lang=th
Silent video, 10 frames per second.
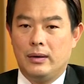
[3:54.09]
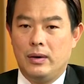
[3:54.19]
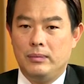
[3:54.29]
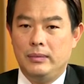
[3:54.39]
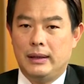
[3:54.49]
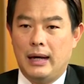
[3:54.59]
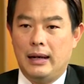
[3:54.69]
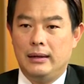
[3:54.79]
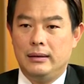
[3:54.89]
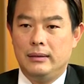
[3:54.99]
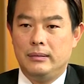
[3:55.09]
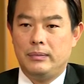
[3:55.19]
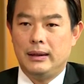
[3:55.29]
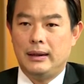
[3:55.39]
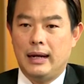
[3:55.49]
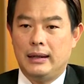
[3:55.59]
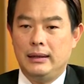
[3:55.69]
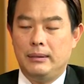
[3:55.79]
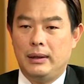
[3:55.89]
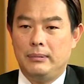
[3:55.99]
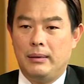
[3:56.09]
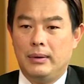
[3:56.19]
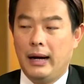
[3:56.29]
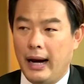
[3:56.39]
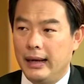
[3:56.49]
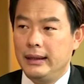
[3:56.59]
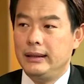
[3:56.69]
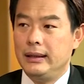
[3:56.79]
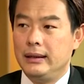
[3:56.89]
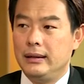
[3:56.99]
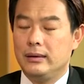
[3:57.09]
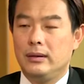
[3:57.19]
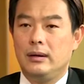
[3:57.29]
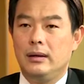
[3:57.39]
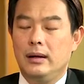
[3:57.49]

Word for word: ก็มีการพัฒนาขึ้นอย่างเป็นลำดับแล้วขายได้จริง แล้วก็